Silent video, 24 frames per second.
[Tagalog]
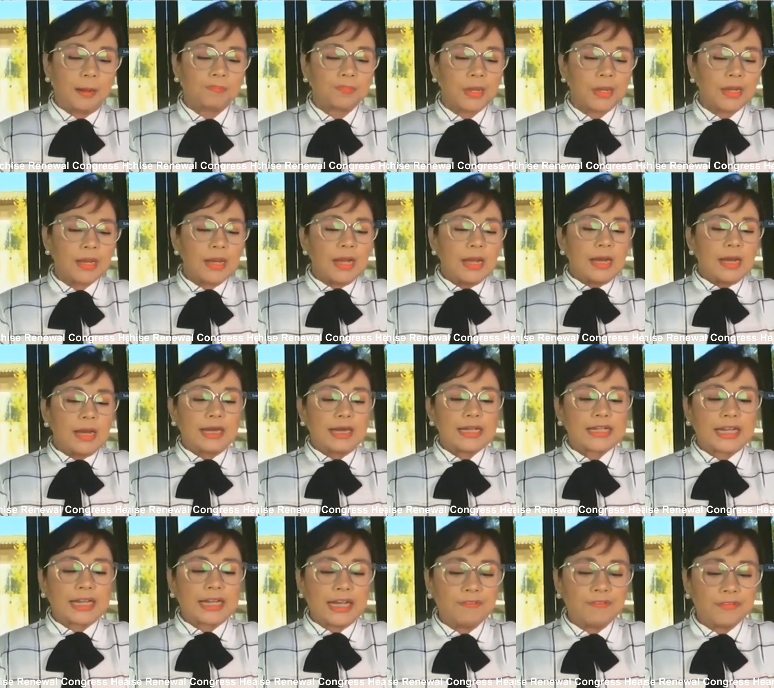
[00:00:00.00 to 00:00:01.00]
Let us
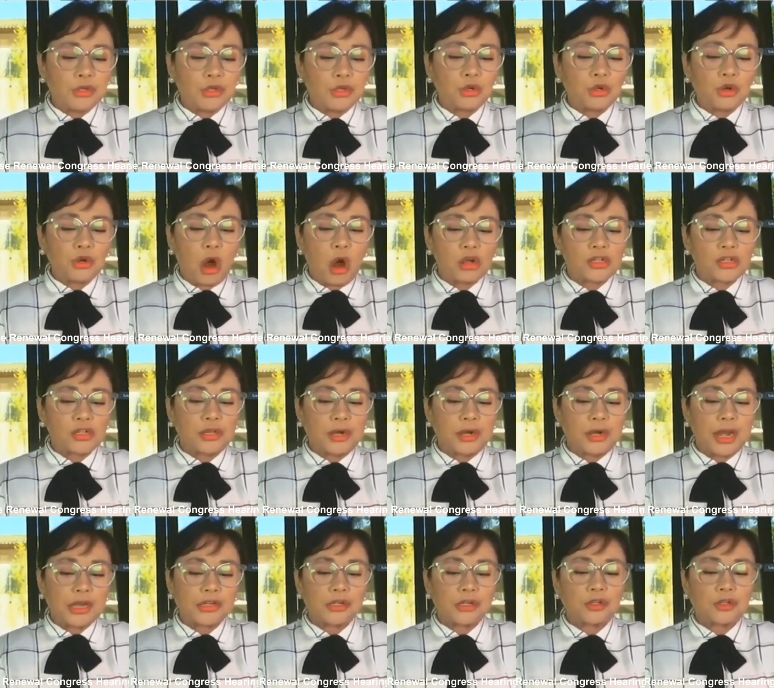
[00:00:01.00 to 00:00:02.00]
give due consideration
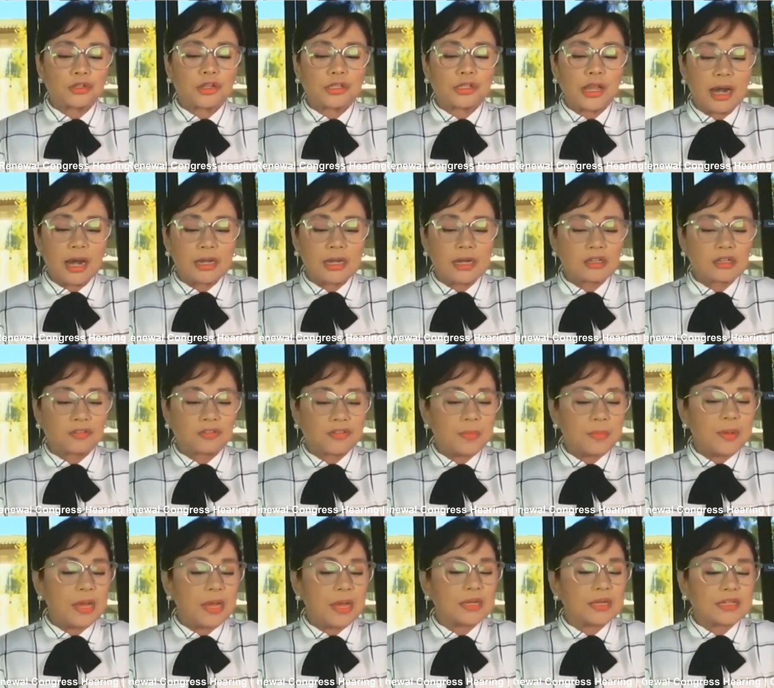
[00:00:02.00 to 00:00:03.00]
to the talents of
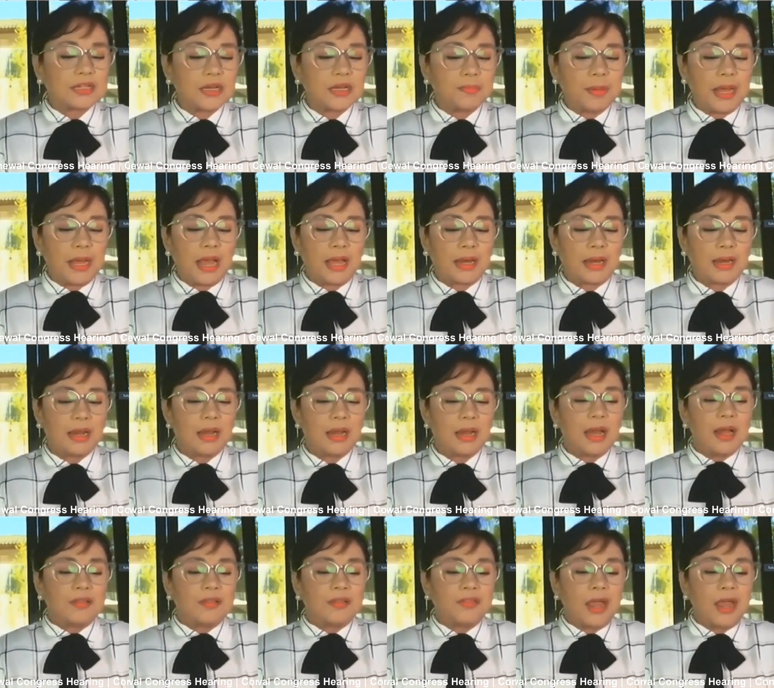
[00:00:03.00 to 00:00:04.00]
ABS-CBN.
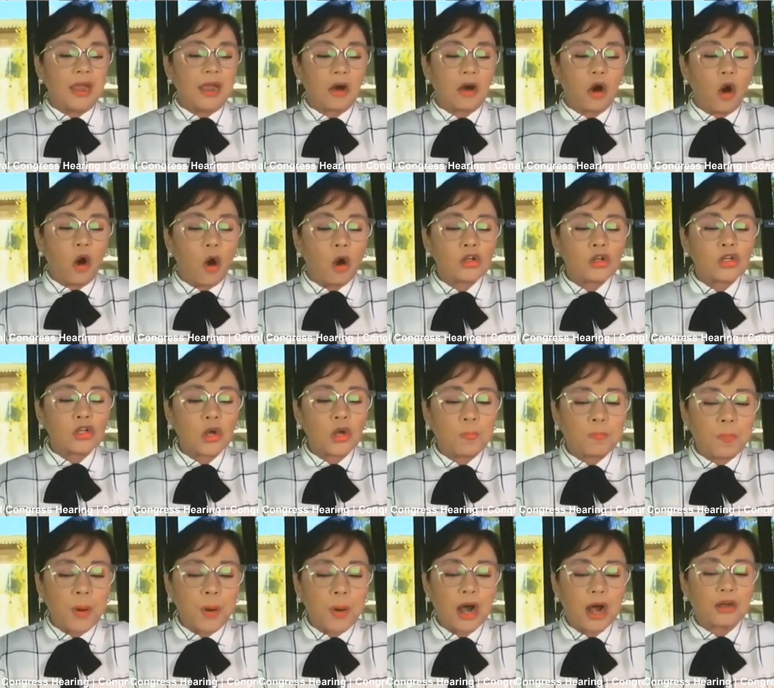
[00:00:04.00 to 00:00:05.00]
They are also
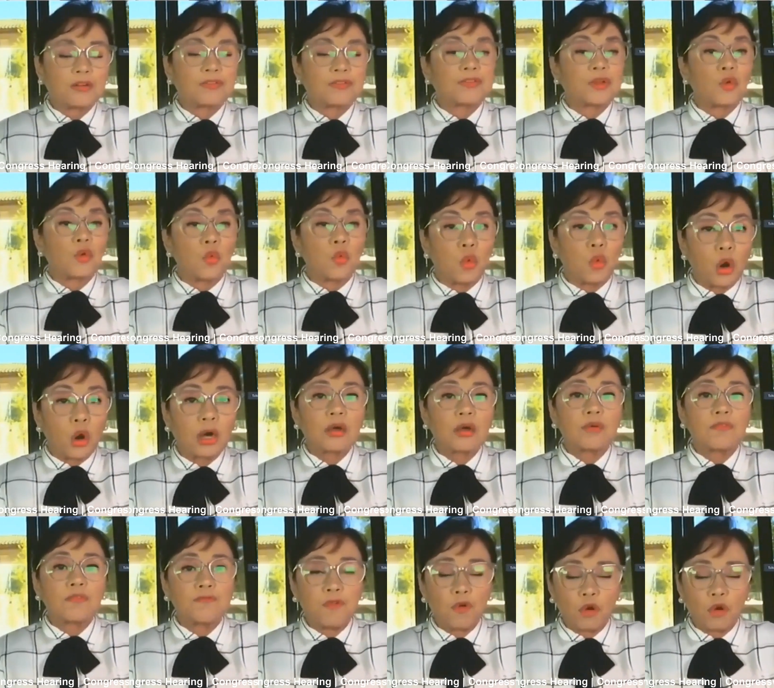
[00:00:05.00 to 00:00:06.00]
part of the
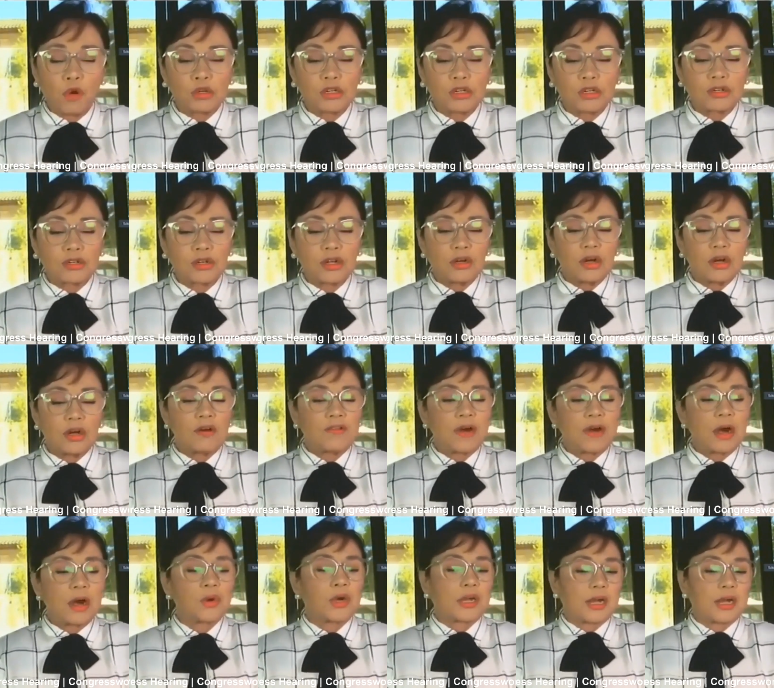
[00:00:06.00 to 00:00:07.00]
workforce of
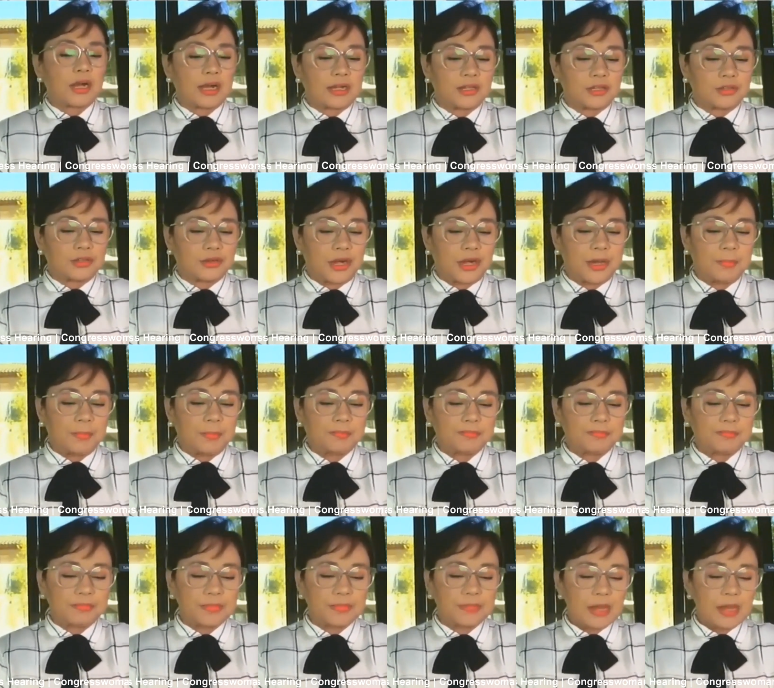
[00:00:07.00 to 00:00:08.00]
our country.
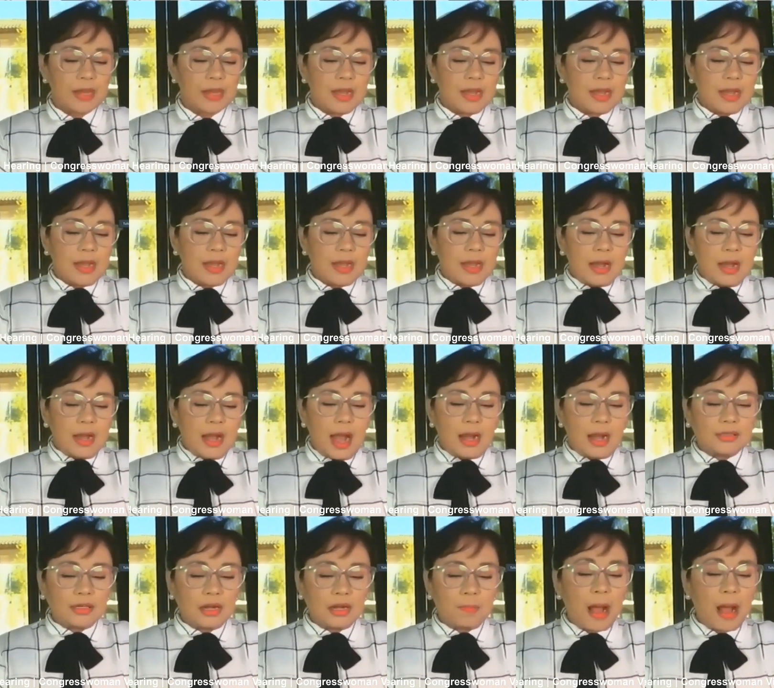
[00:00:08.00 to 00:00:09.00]

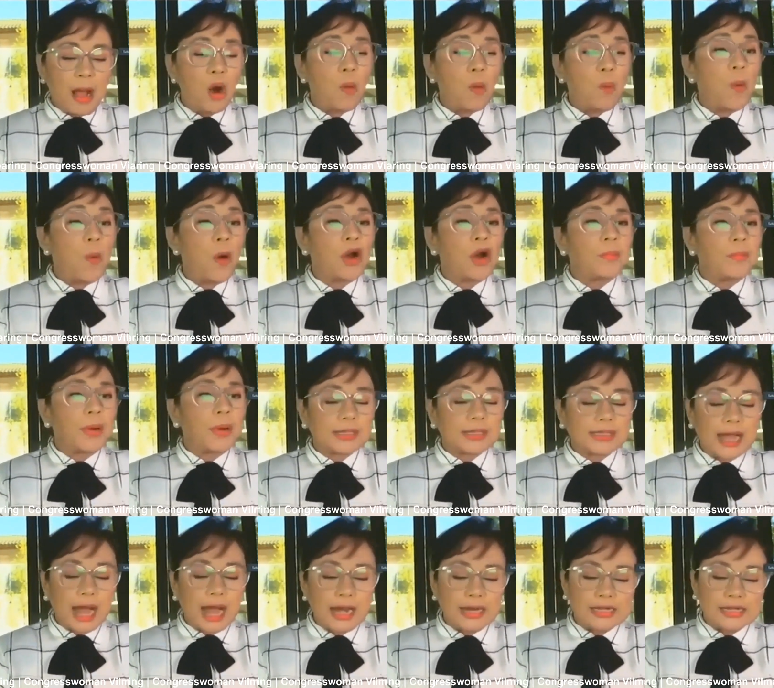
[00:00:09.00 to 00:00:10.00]
Ang trabaho po ng mga
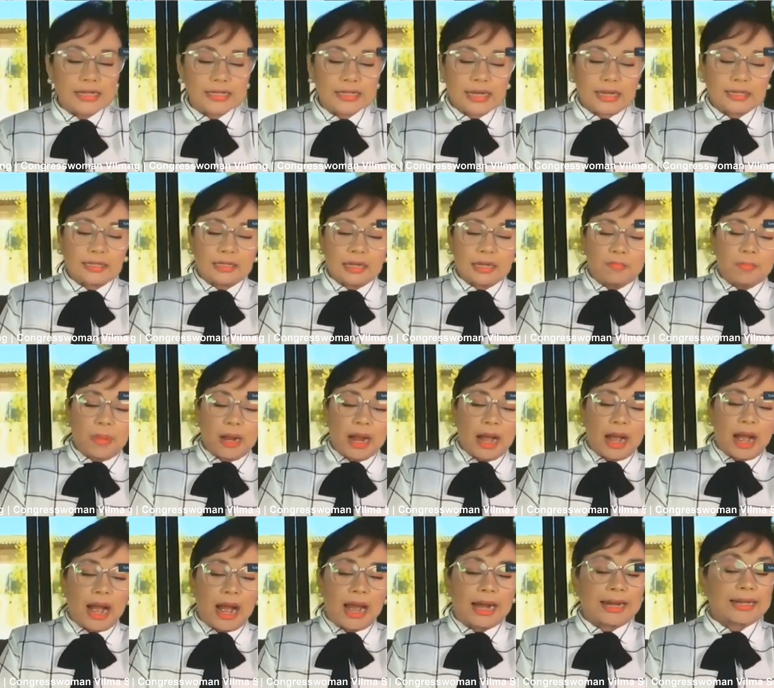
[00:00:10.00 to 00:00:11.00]
talents at ng
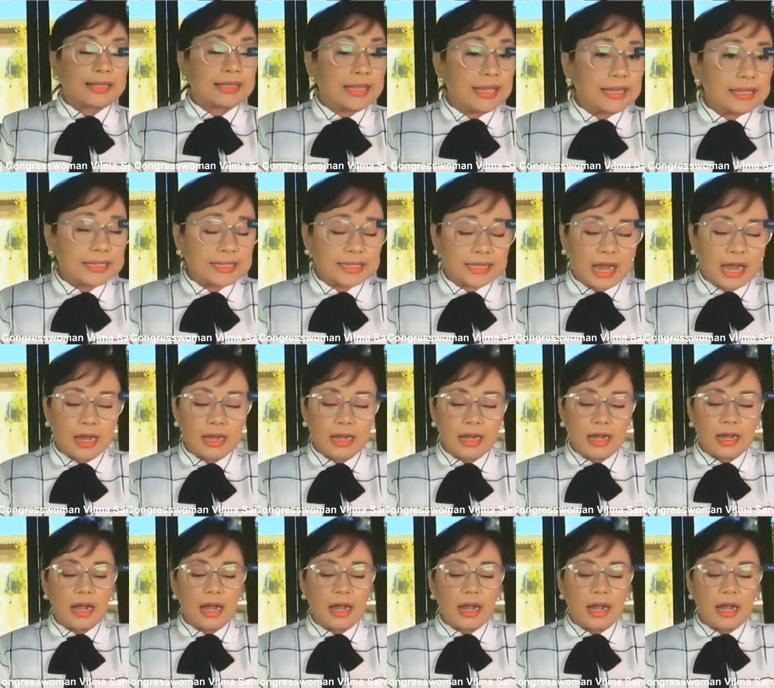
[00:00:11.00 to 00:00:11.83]
mga artista